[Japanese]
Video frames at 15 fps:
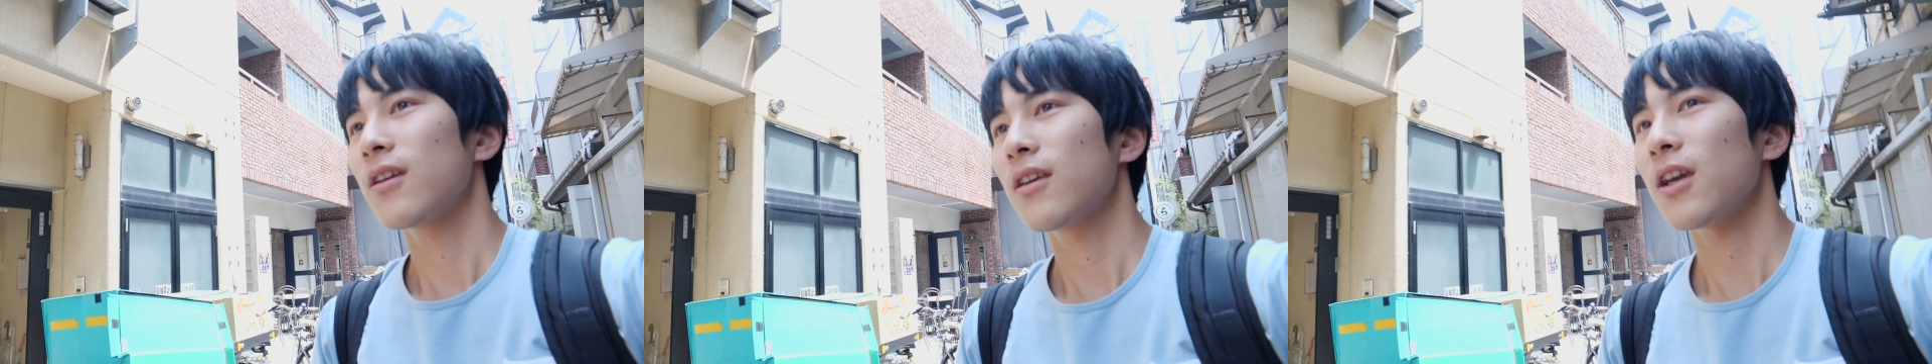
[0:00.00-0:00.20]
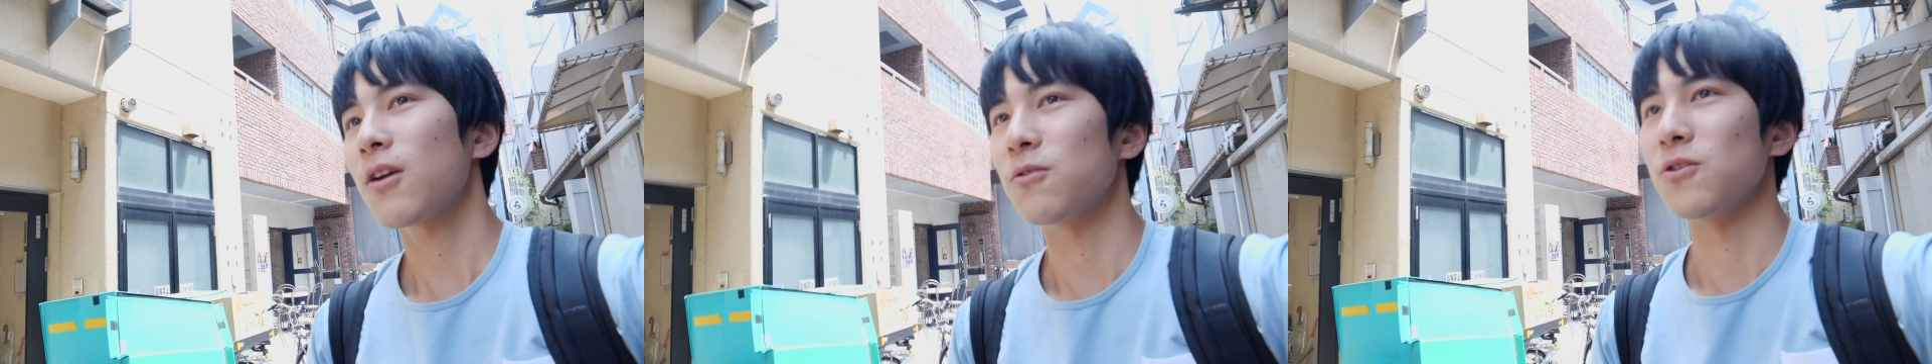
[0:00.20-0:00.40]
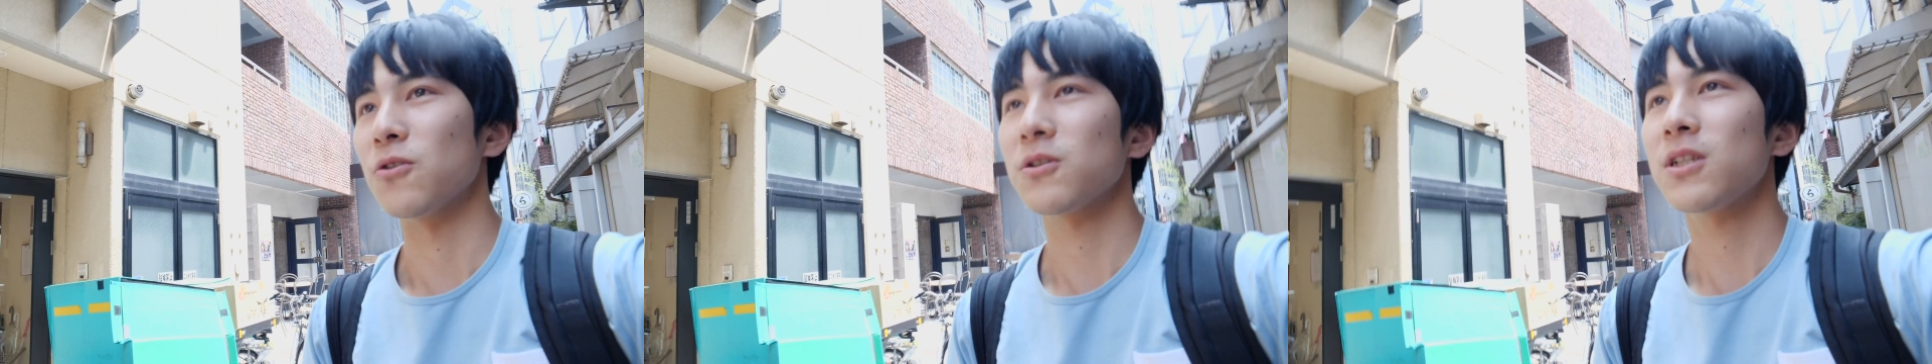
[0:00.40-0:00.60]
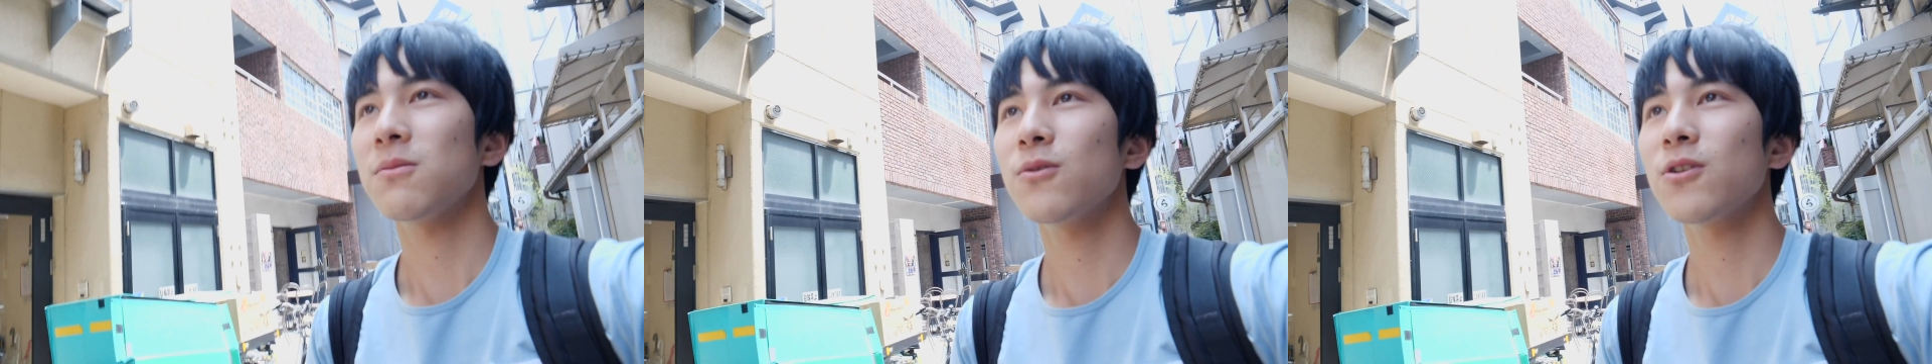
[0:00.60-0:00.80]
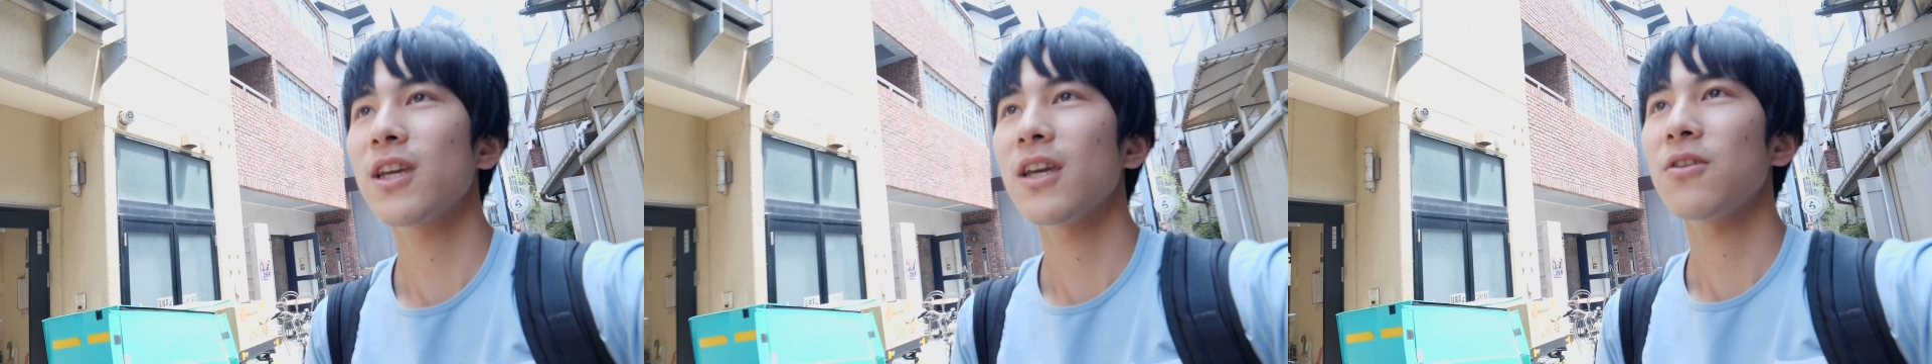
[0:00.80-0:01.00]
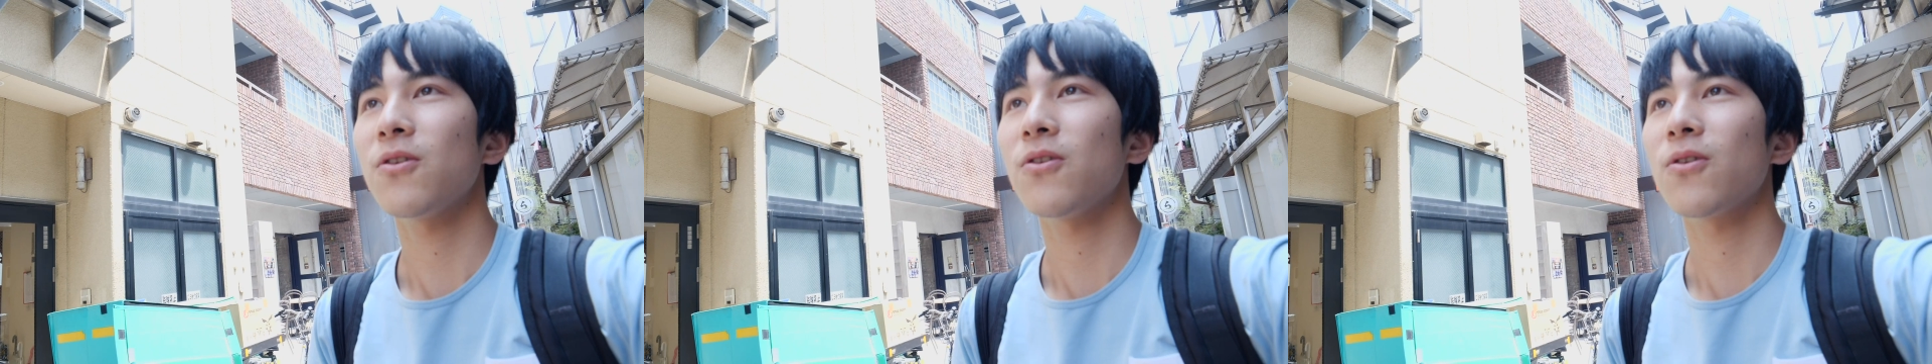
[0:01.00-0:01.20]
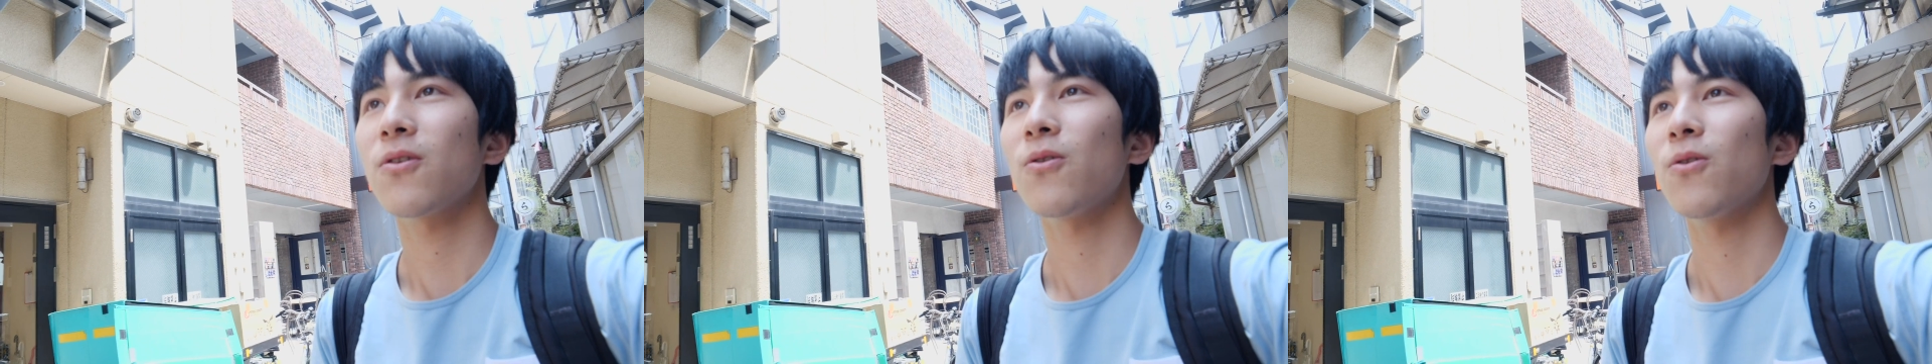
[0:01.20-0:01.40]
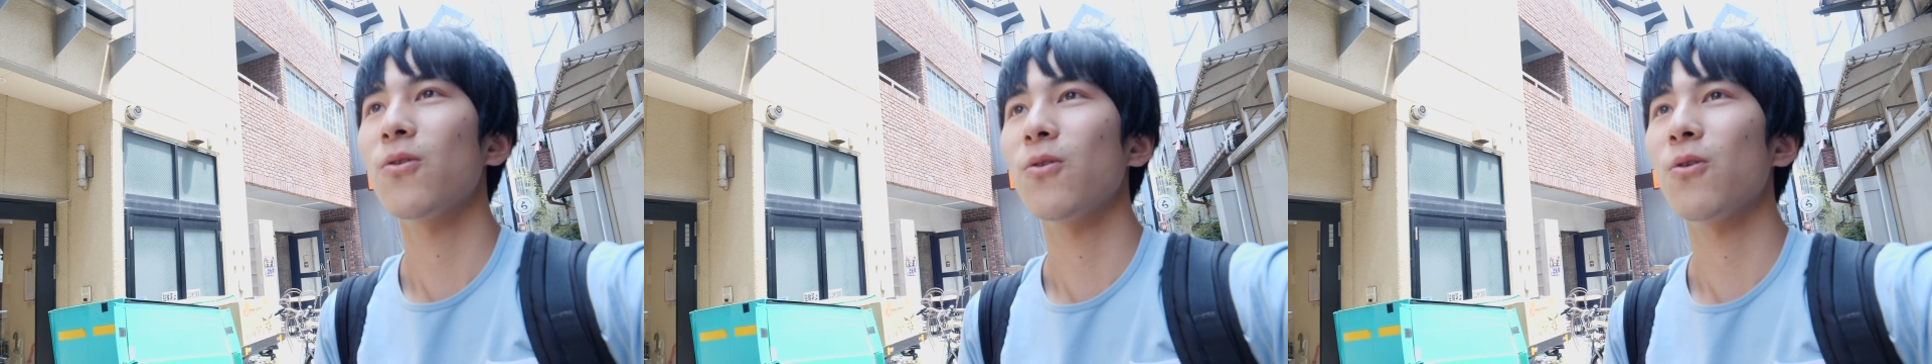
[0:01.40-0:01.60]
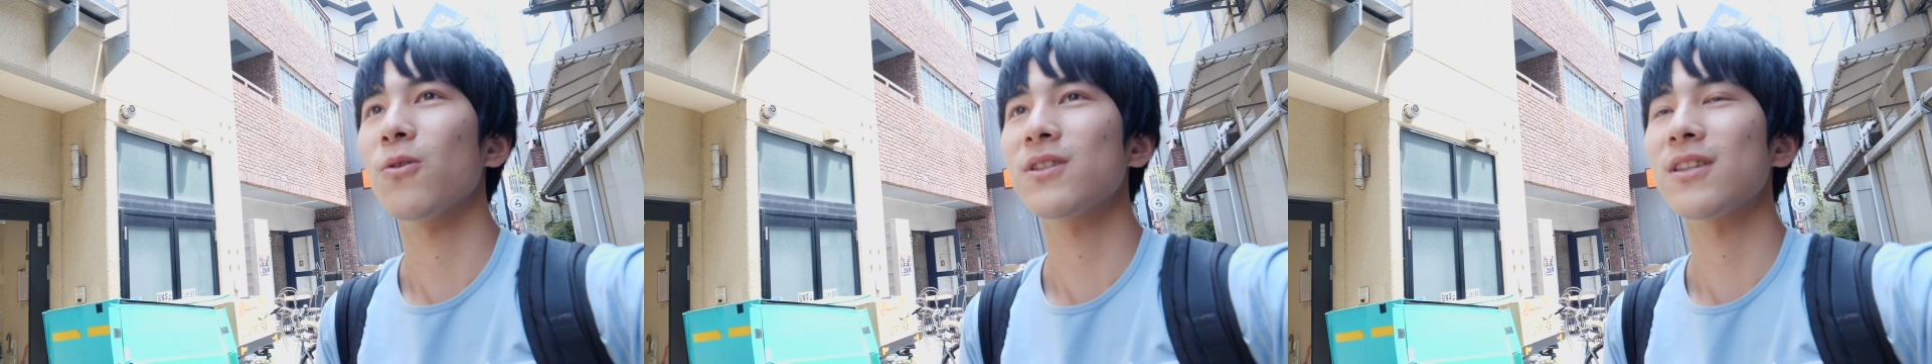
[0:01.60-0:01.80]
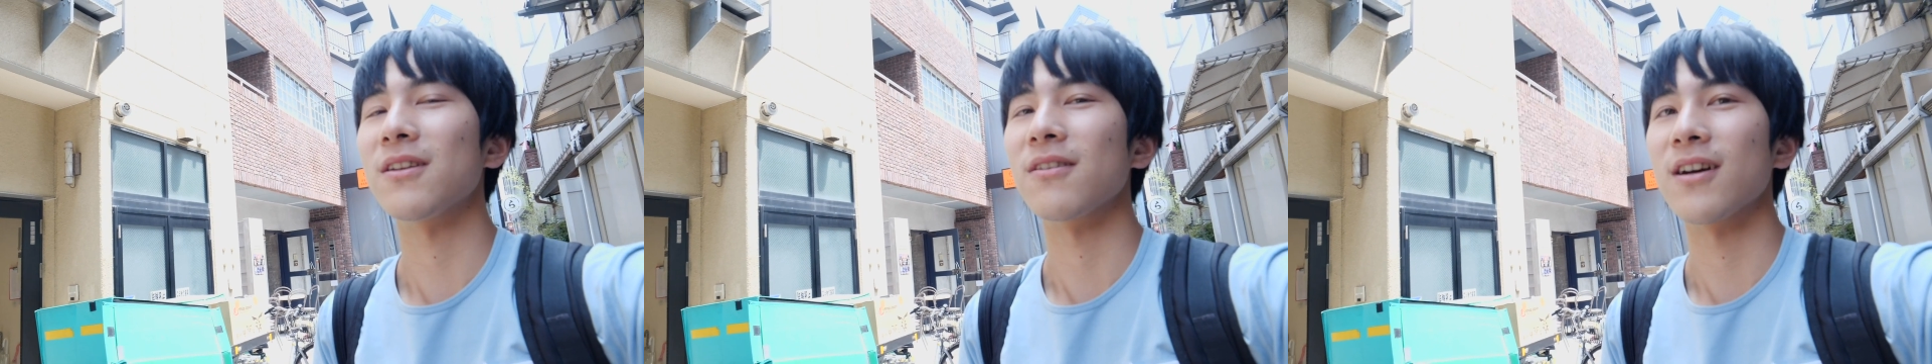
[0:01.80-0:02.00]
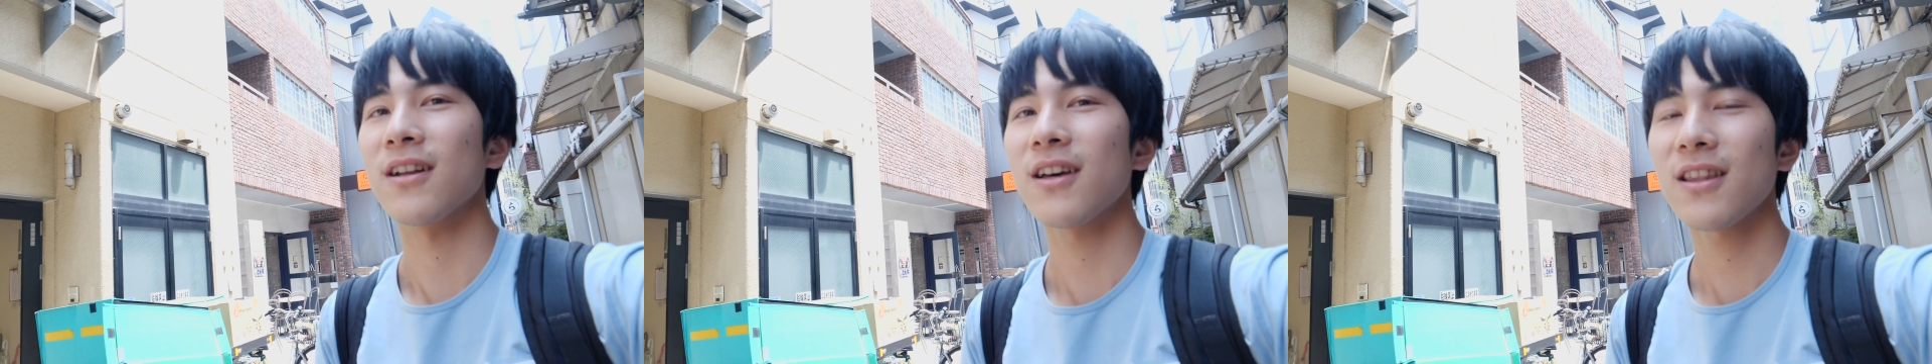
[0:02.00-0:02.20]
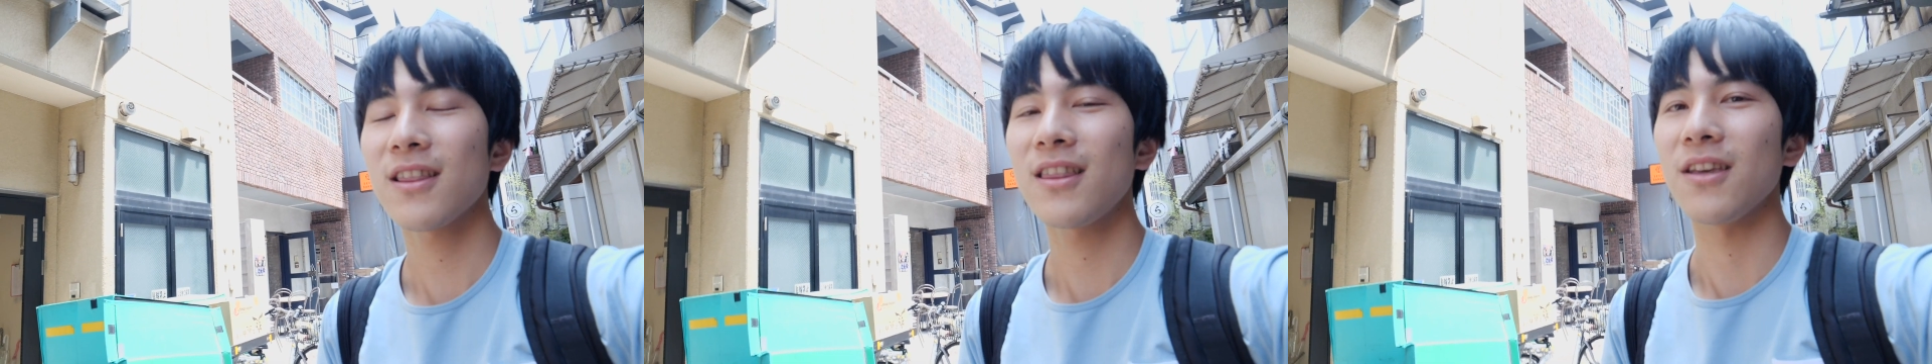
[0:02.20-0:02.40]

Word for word: 結構女子向けのこうホステルかなっ